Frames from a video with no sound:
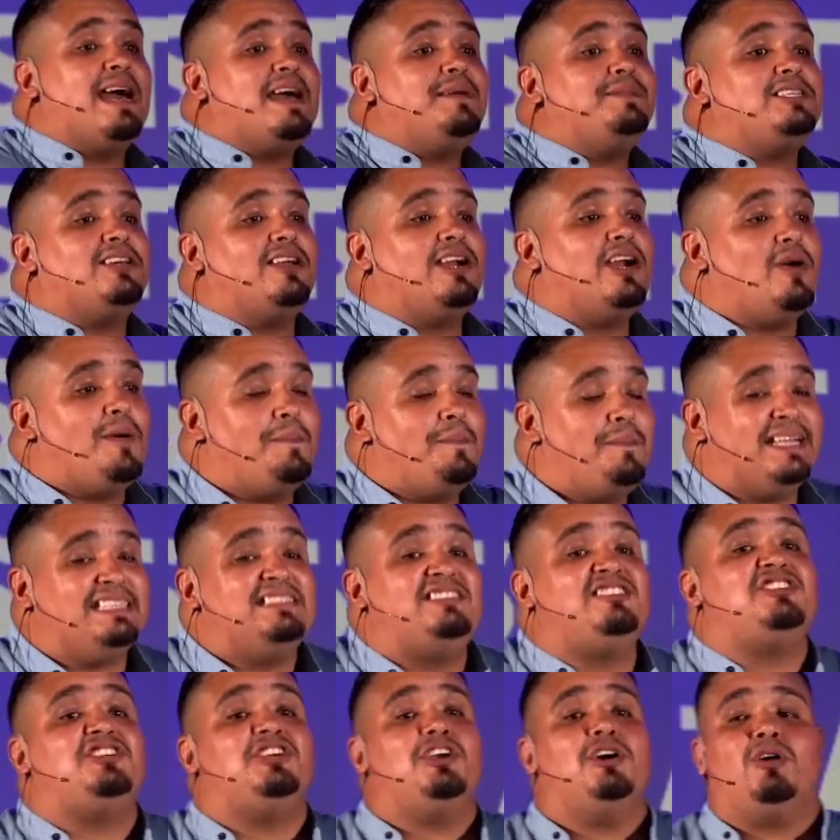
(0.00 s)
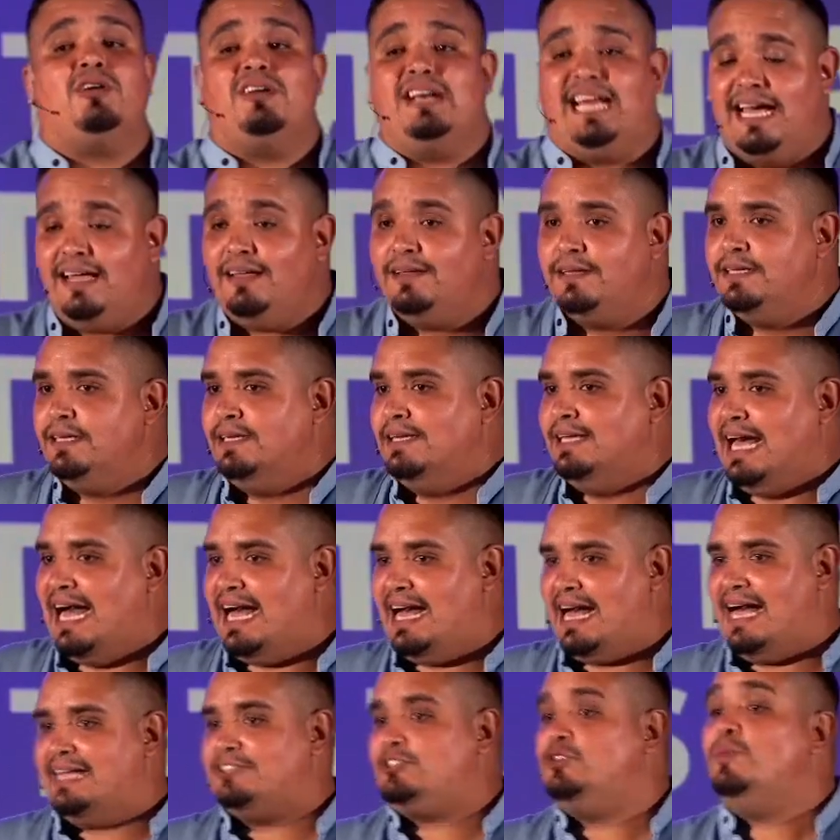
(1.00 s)
misionero, menciona
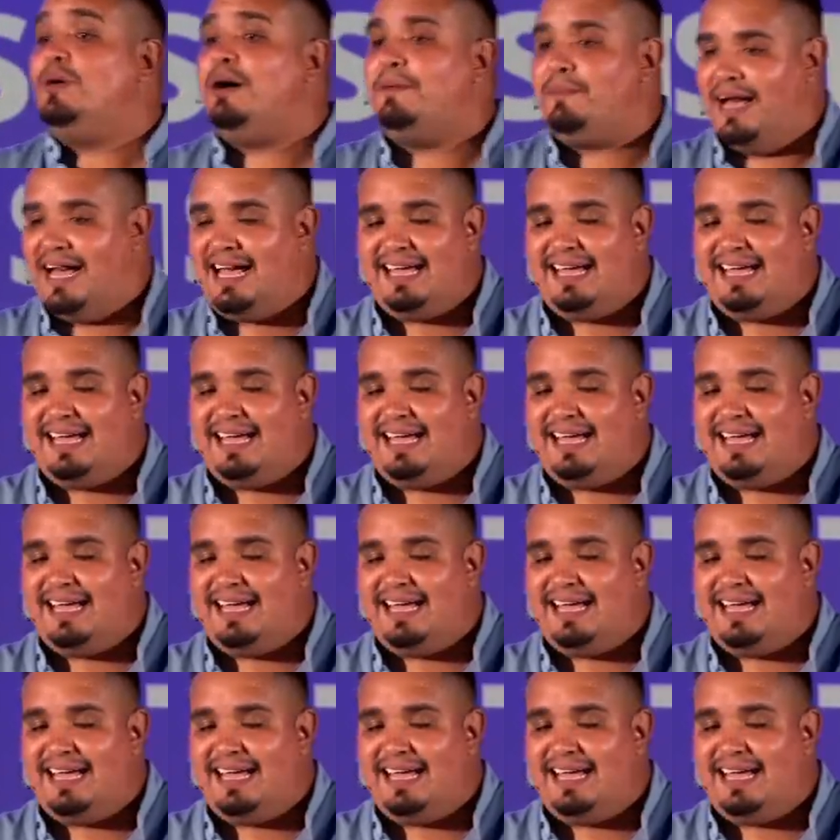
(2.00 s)
a su mamá